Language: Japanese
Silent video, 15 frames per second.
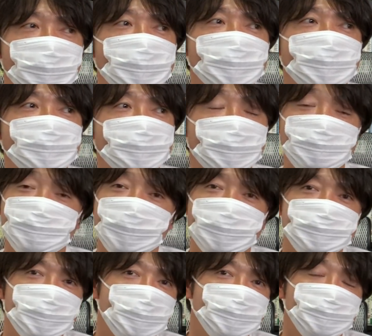えー、などを
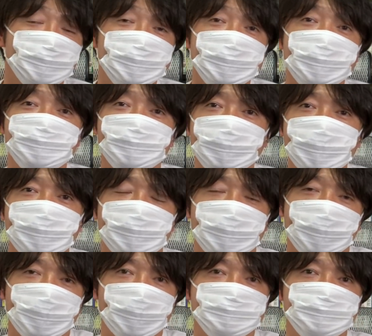参考にしたいとかね、
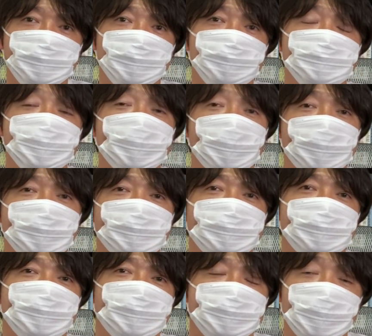株本を見て、
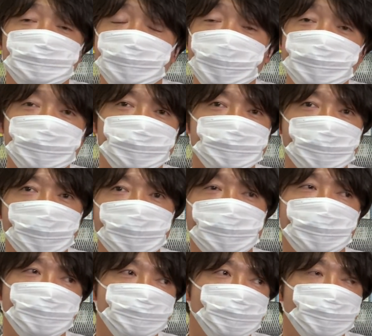えー、株雑誌ですね。
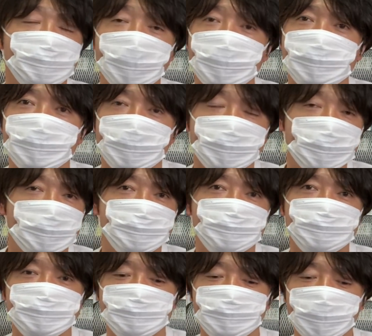あの、いろいろね、研
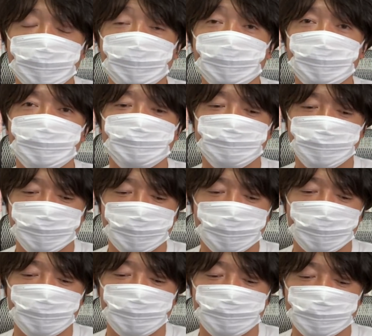究してもらえたらなと思っ
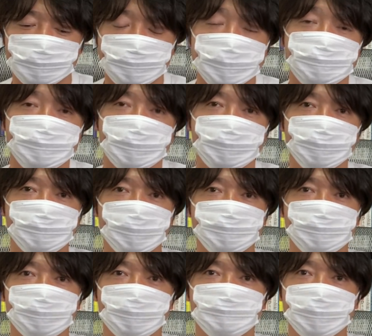ております。それでは今日は以
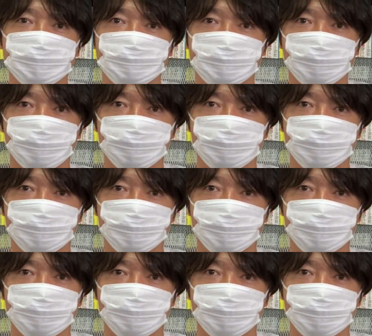上になります。